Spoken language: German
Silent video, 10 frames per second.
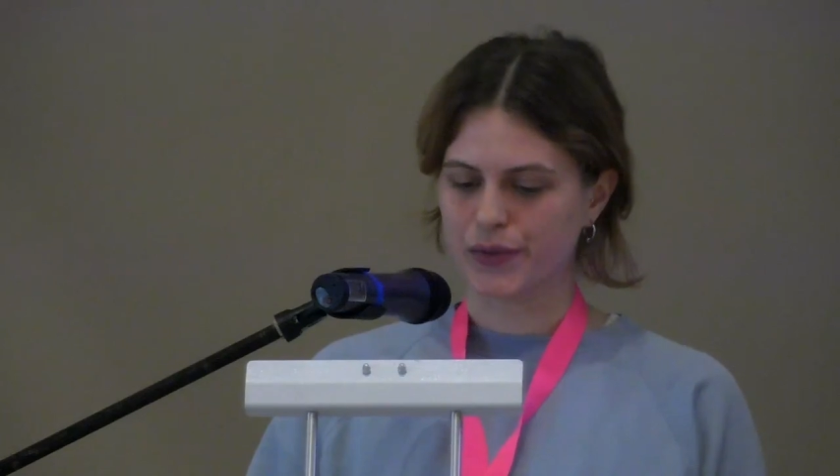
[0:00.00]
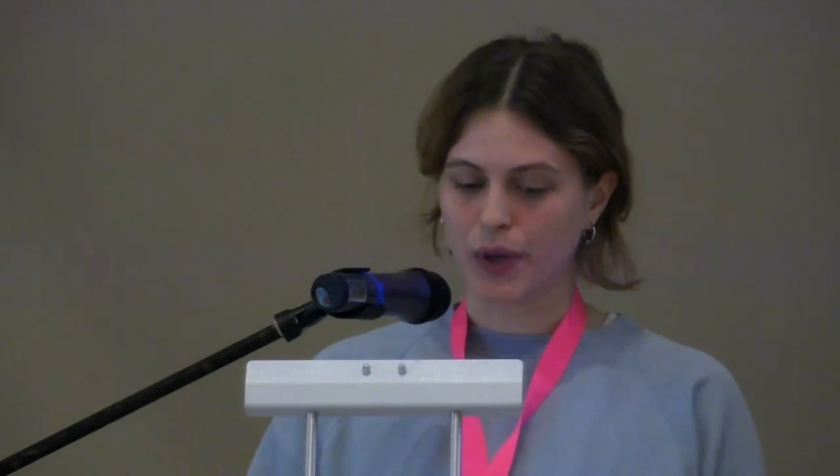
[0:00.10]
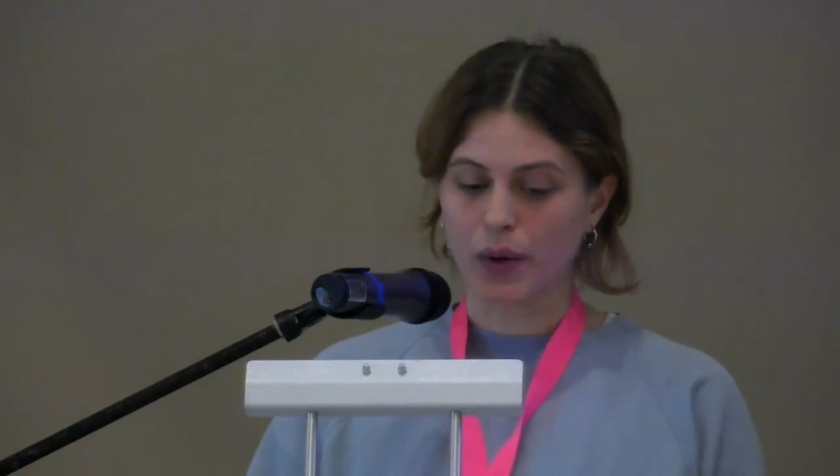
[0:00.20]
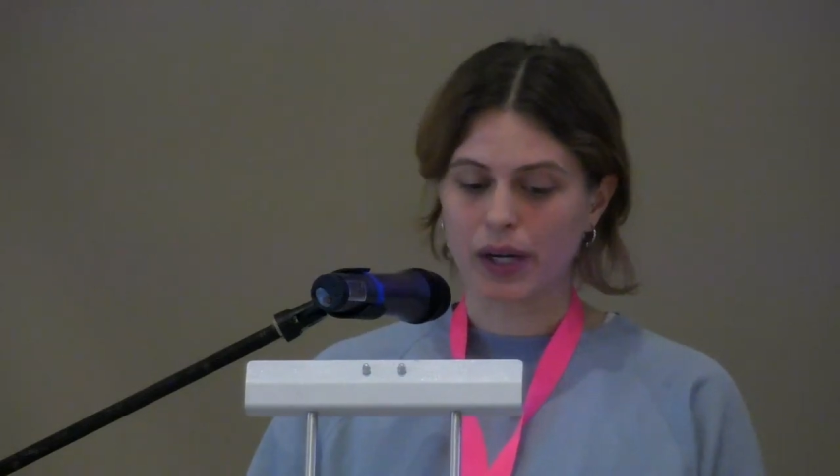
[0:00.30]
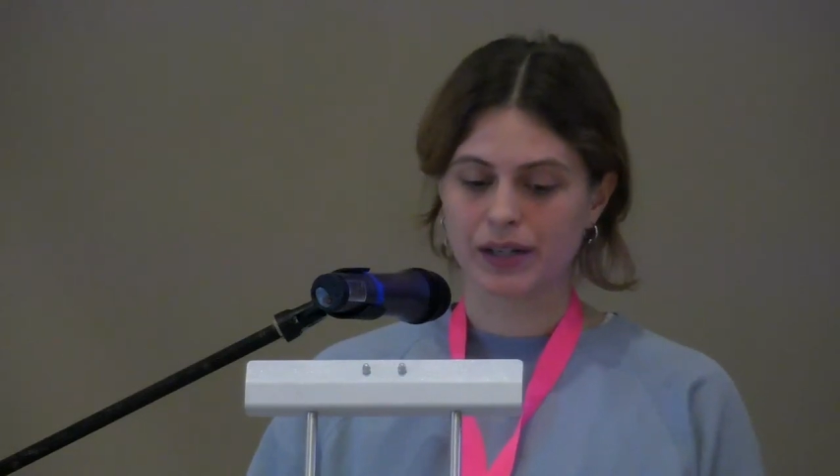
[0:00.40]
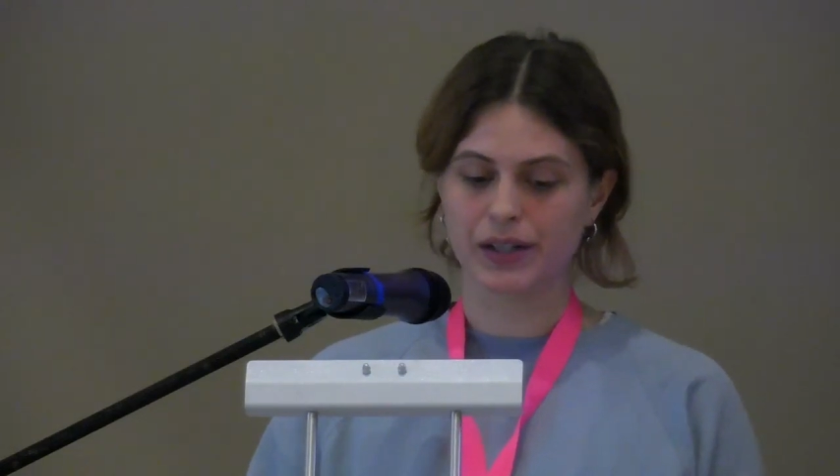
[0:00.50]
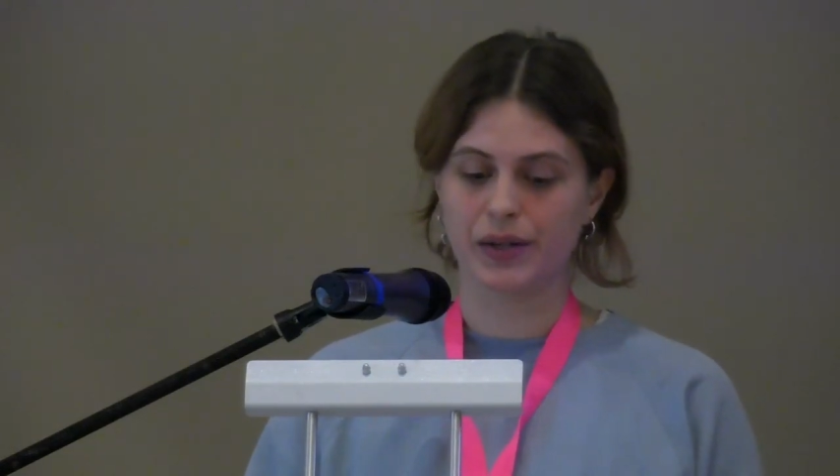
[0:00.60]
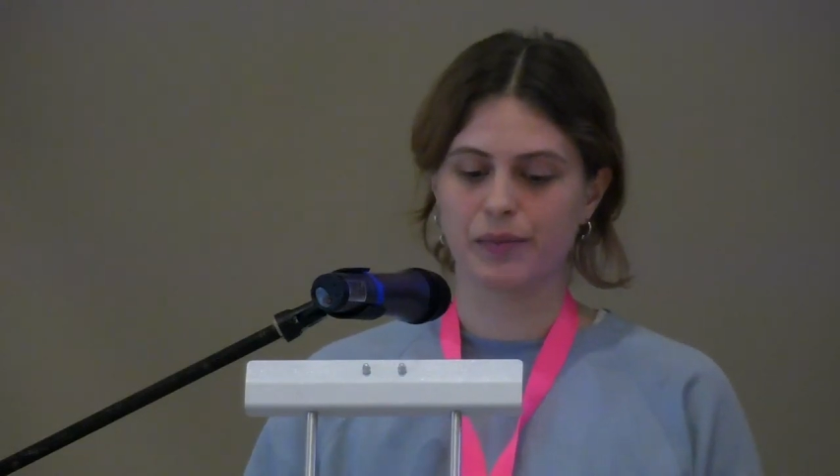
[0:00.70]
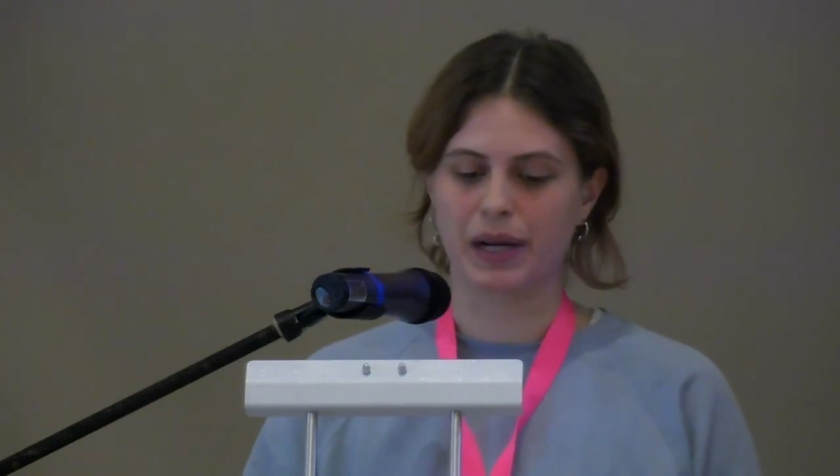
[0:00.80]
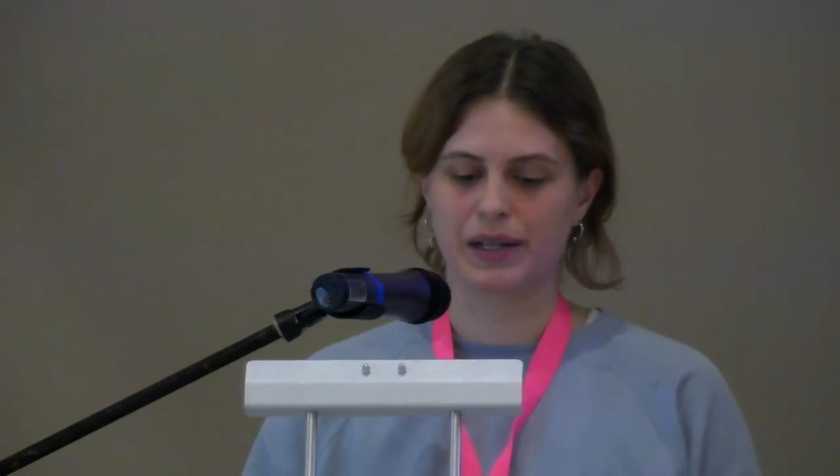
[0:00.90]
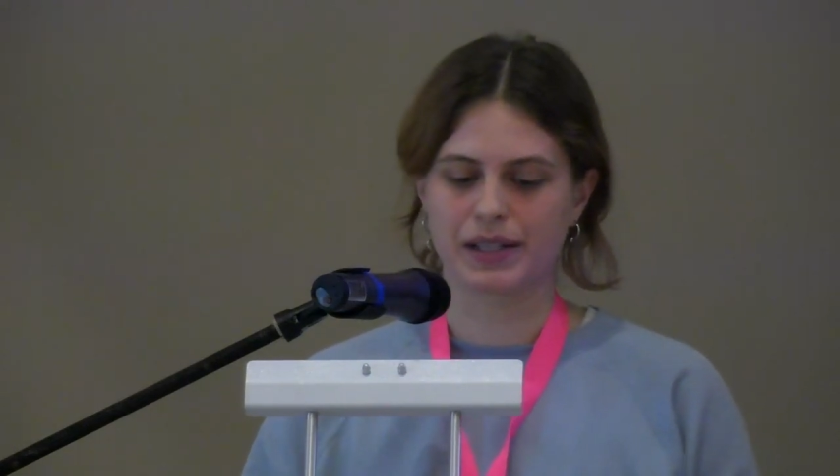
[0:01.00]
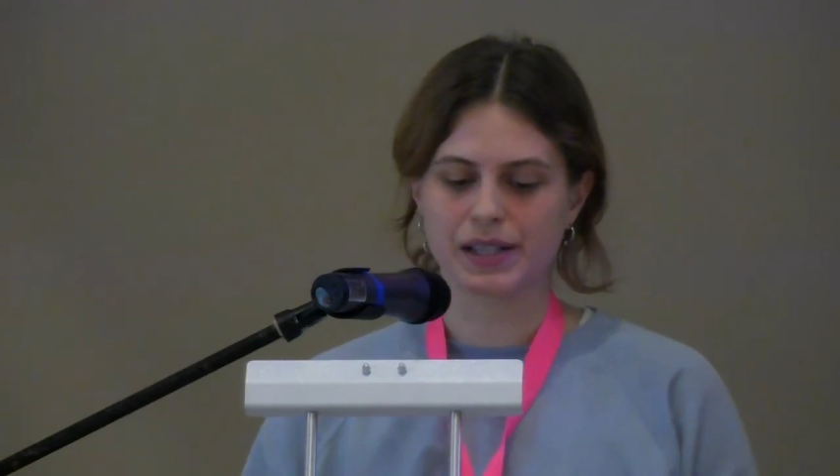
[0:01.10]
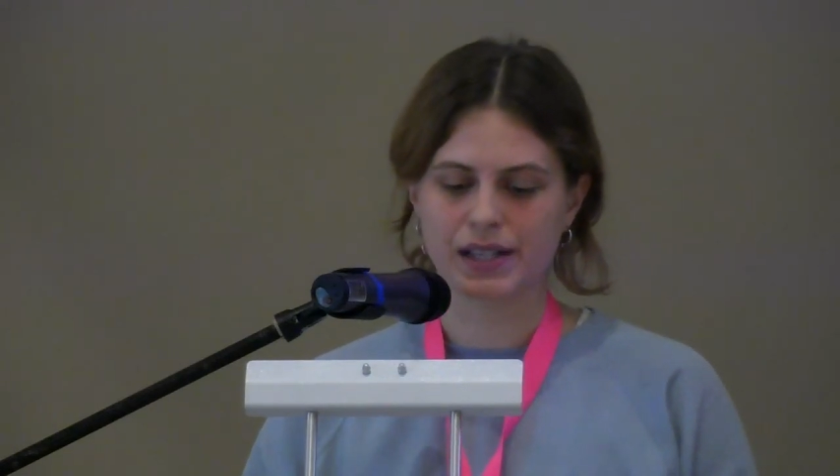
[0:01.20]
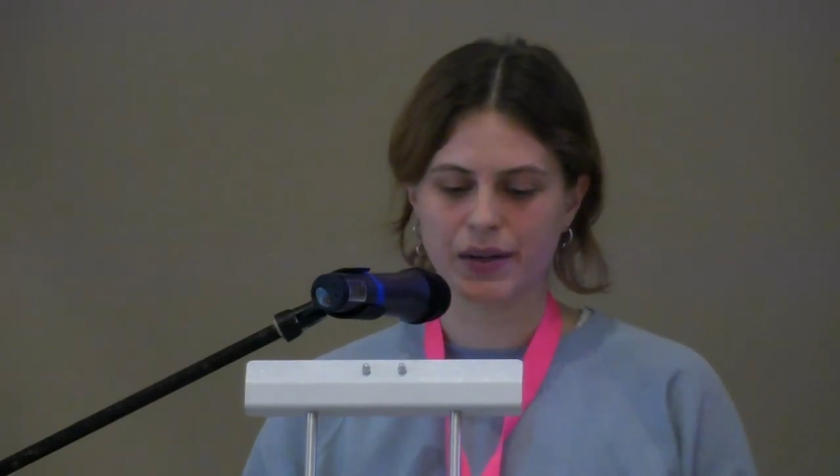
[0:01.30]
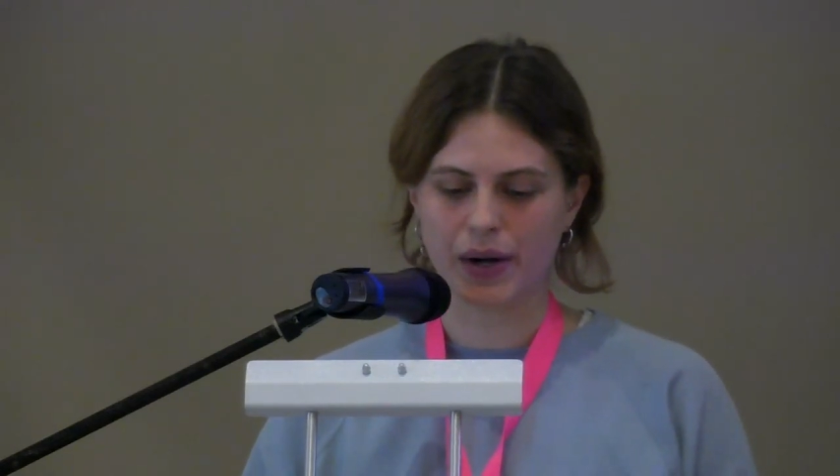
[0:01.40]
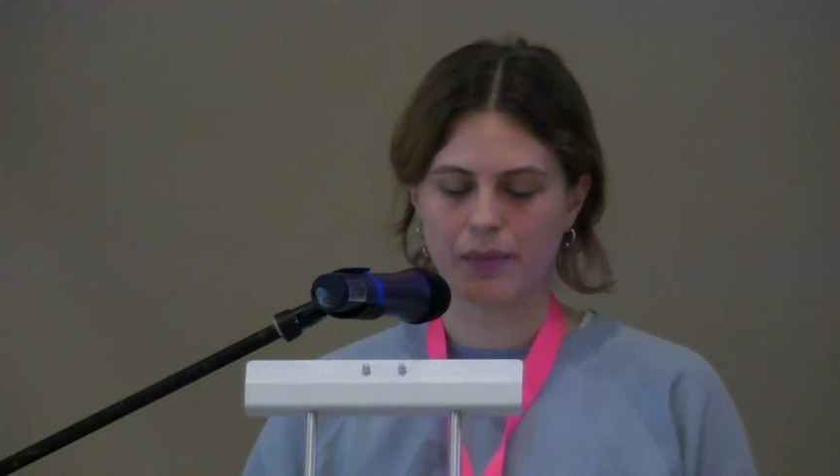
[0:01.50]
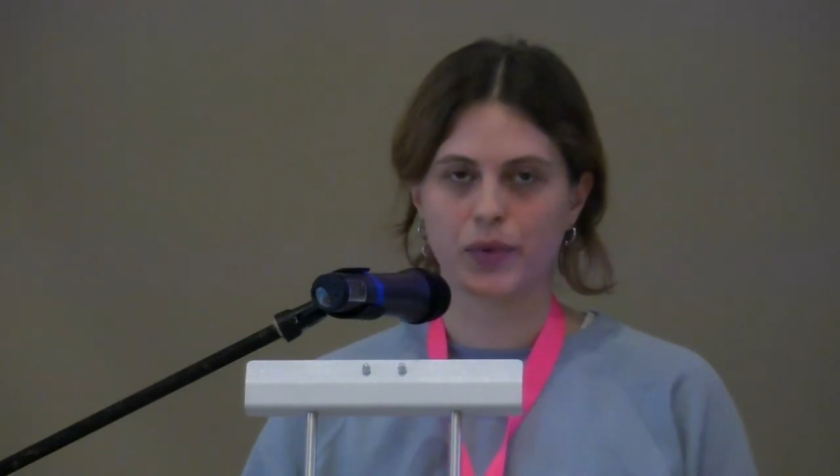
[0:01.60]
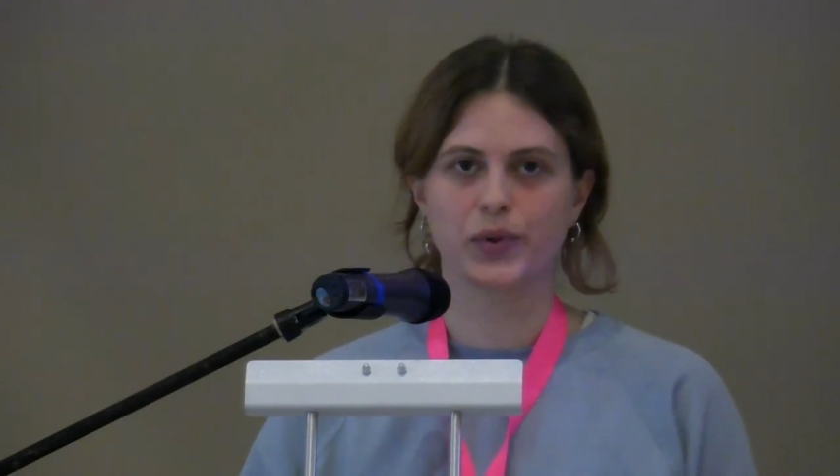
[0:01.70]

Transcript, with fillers: FollowerInnen bei Instagram